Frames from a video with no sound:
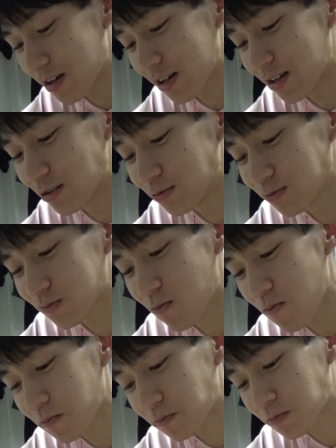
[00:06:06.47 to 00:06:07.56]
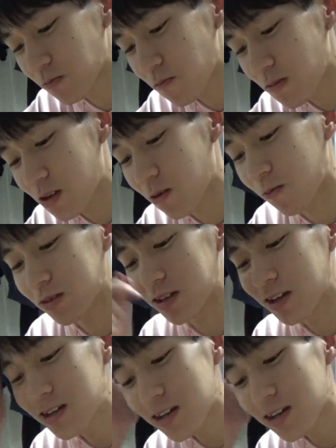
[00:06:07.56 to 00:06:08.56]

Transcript: き返る大